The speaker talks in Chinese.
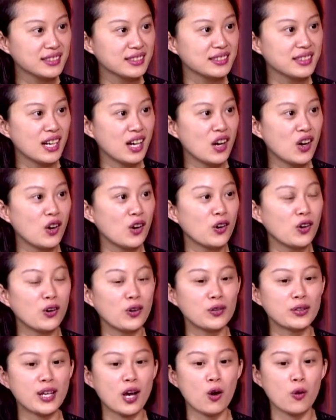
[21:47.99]
然
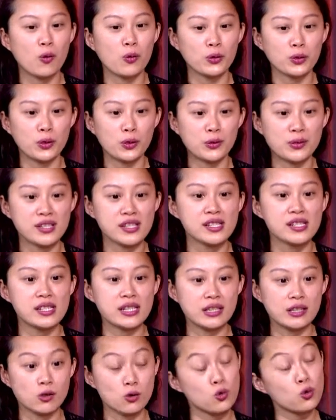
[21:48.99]
后要有自
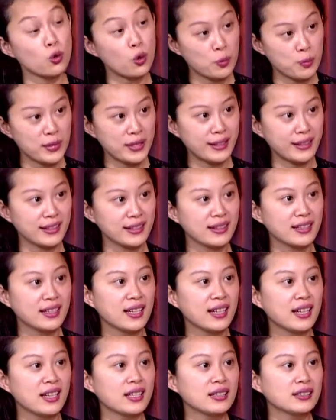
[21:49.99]
己的作品，
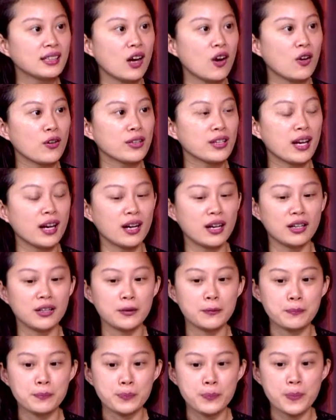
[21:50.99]
然后要。